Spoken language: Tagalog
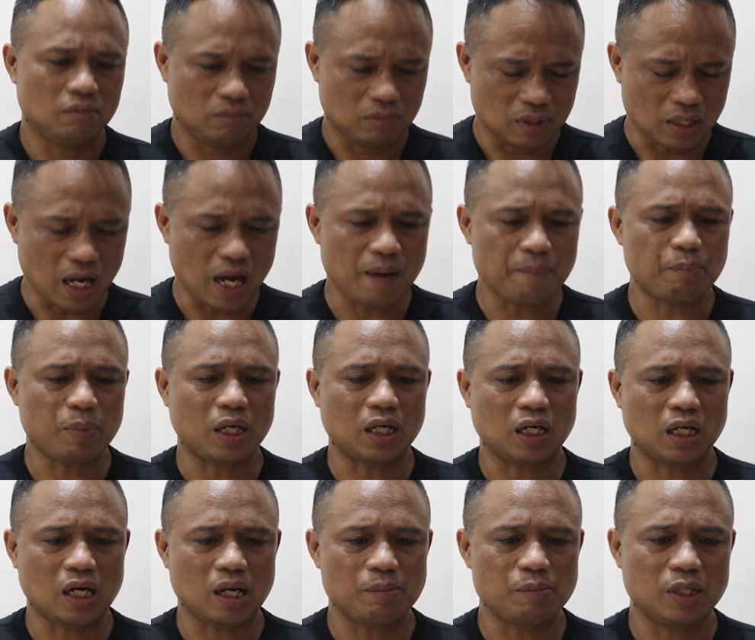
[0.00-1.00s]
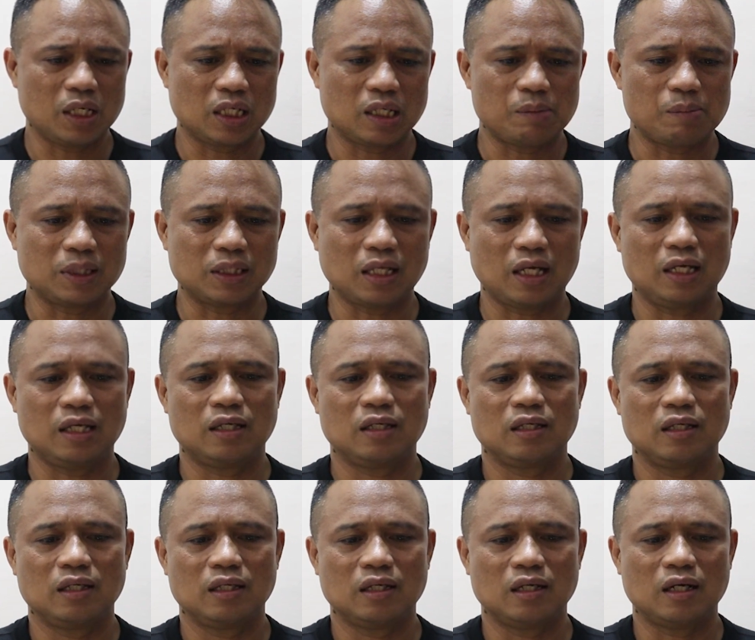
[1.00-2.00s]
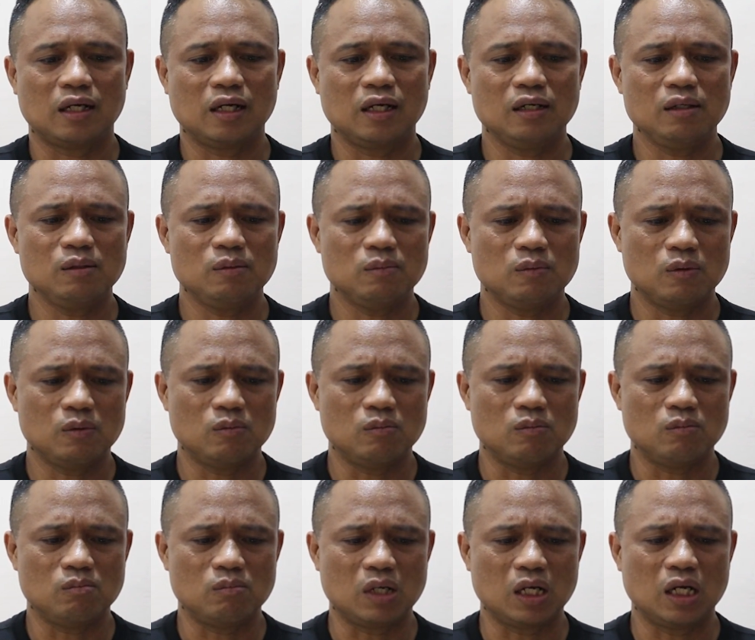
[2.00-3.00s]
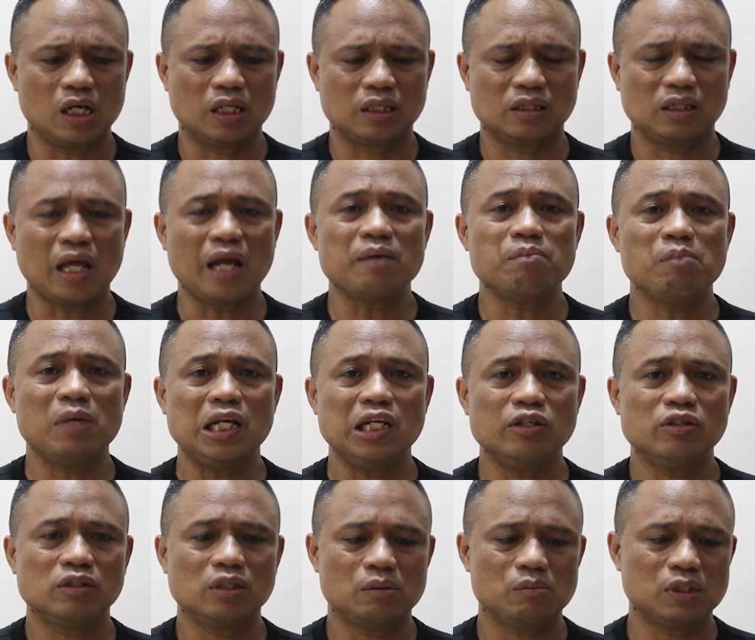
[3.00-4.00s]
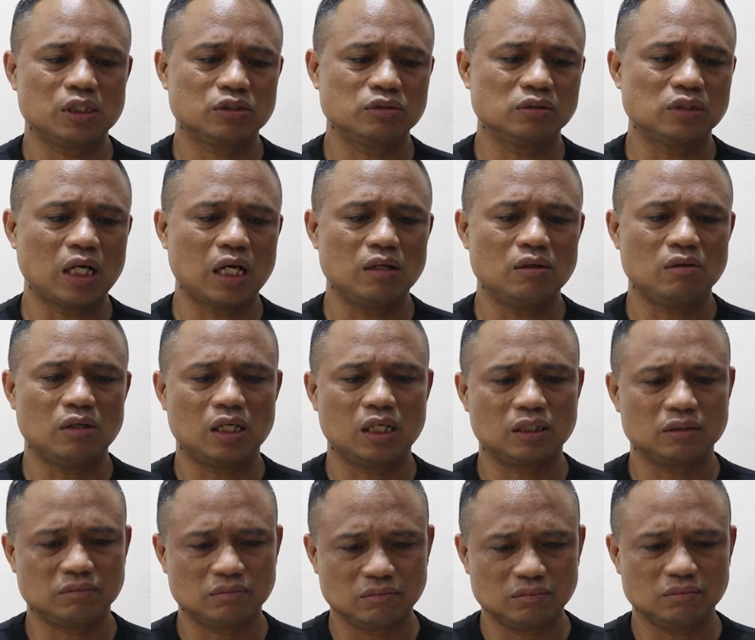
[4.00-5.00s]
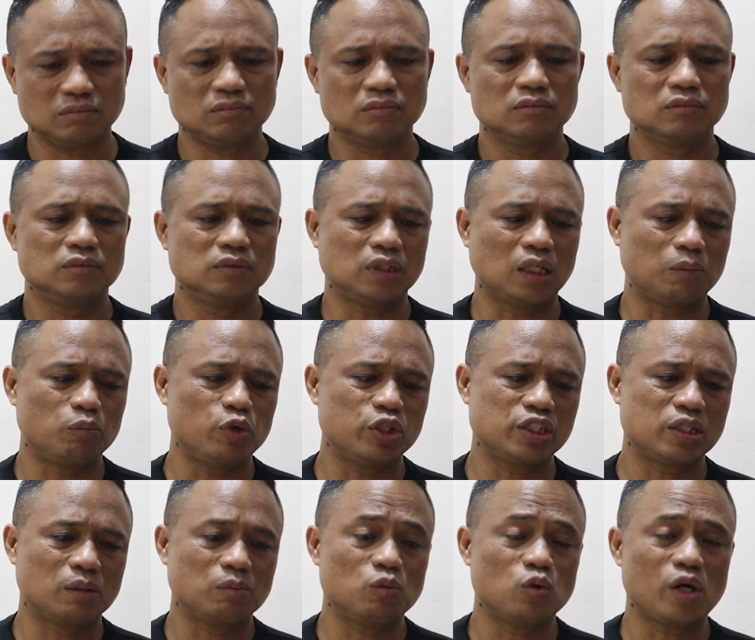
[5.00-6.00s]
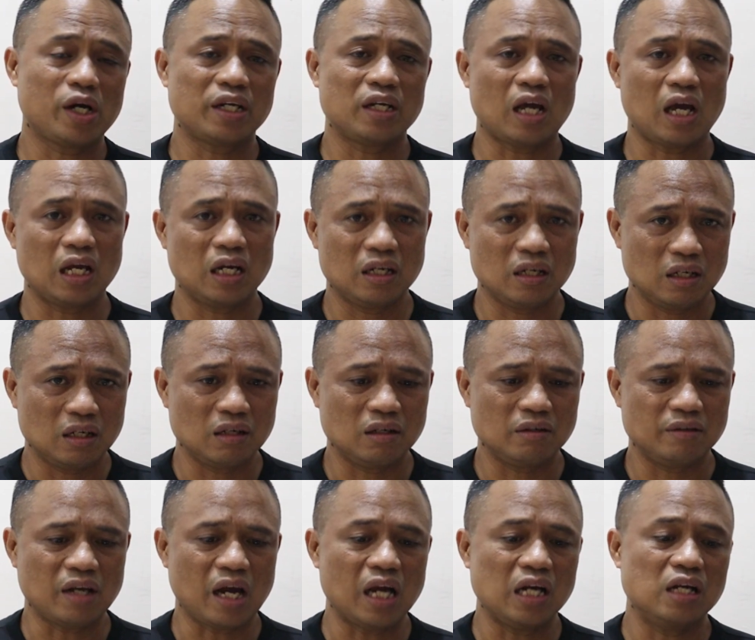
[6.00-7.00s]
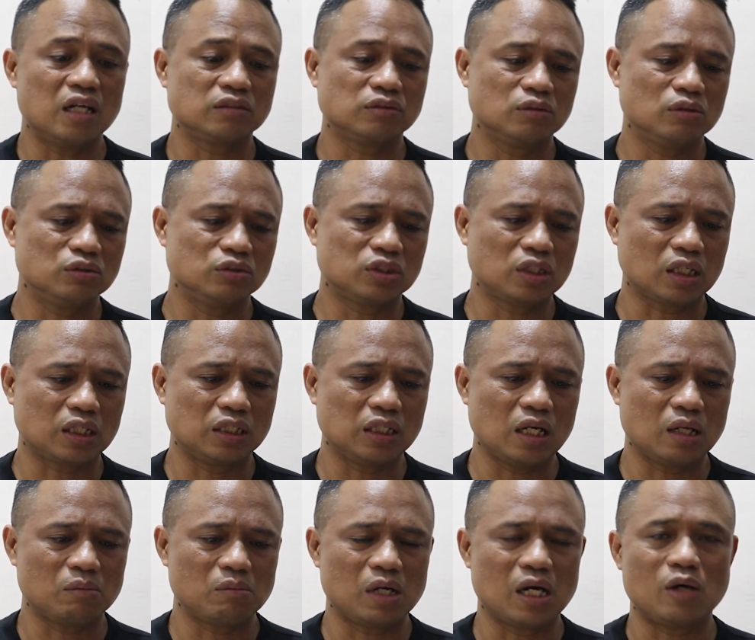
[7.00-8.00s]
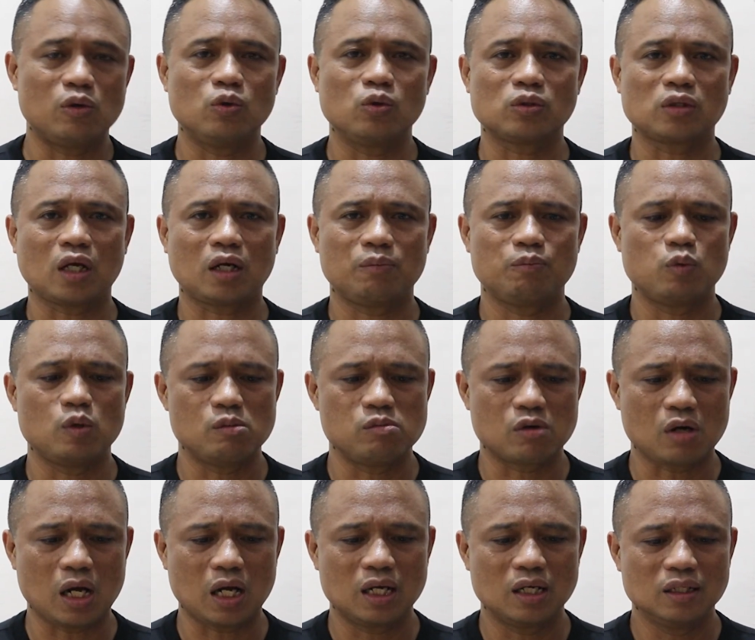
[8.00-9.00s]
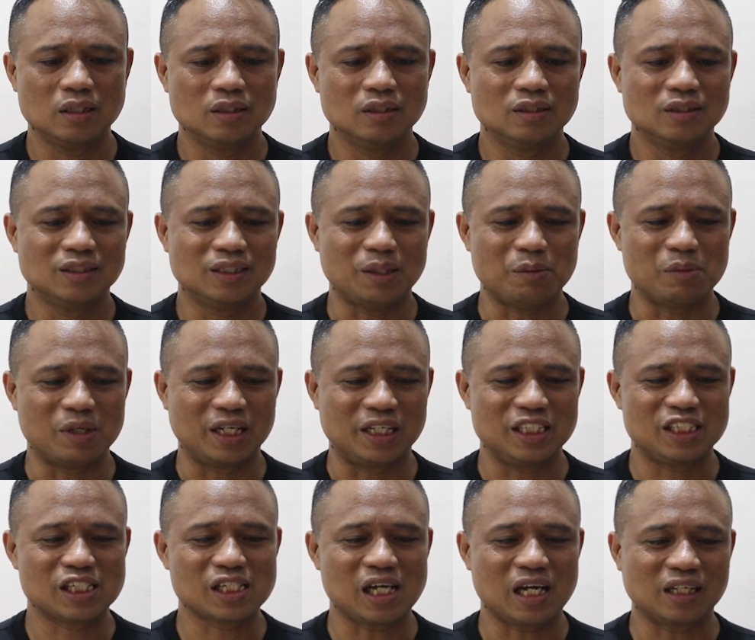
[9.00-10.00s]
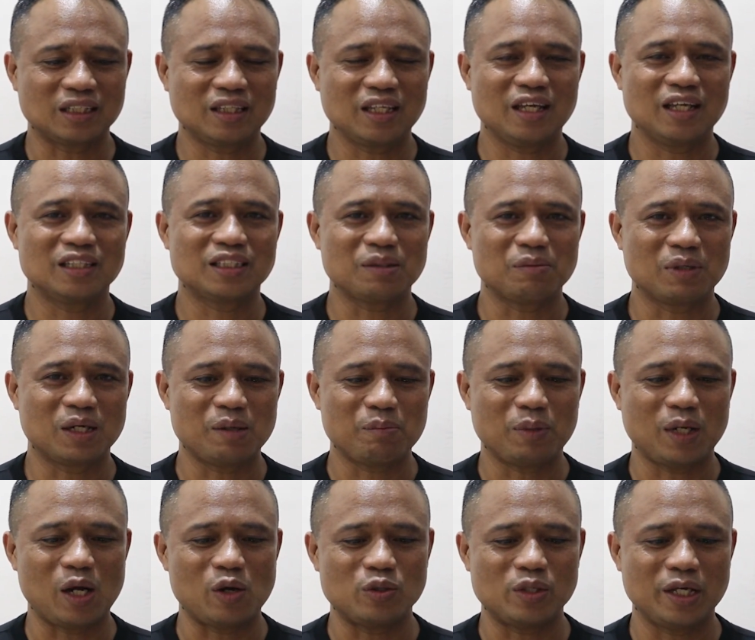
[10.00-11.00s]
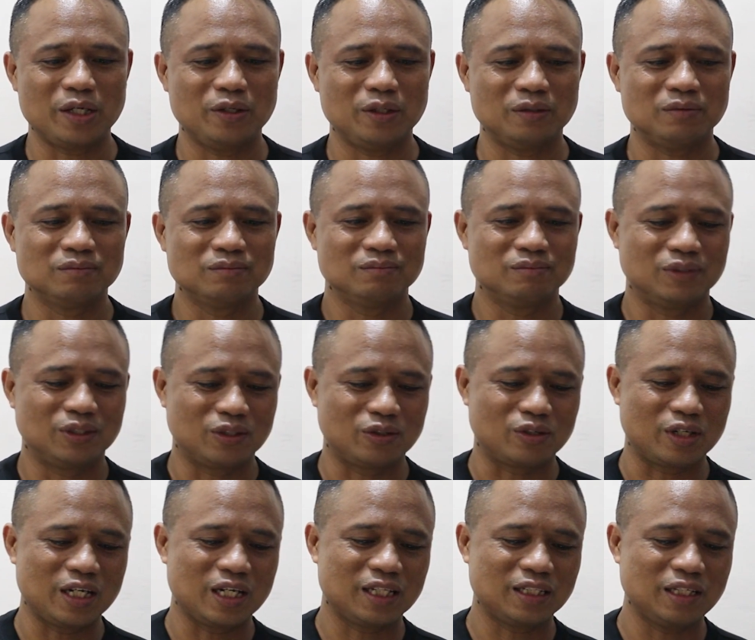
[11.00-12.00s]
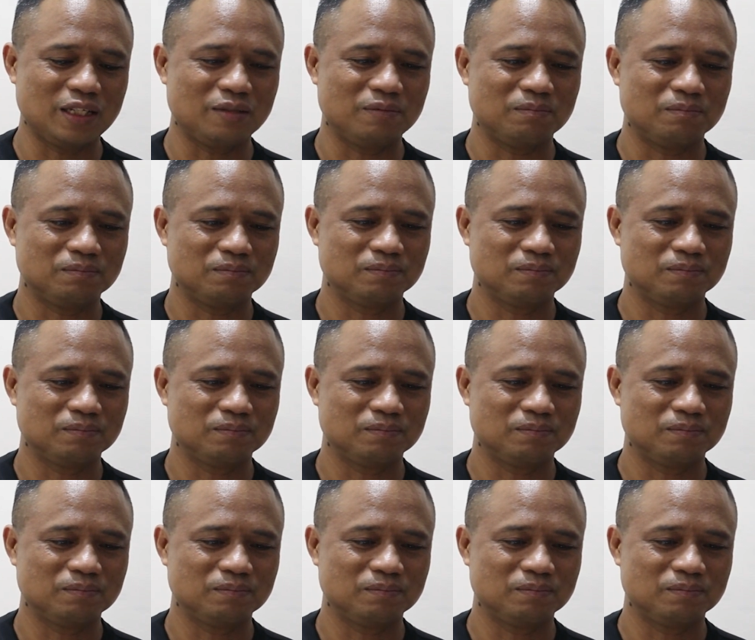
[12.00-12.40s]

Napakarami ang namatay. Ha? Ah, mga 10 million na mga sundalo ang nagbuwis ng buhay dahil dahil lang doon sa kanilang mga utak pulbura ng mga diskarte sa mga panahon na yon. Norin natin.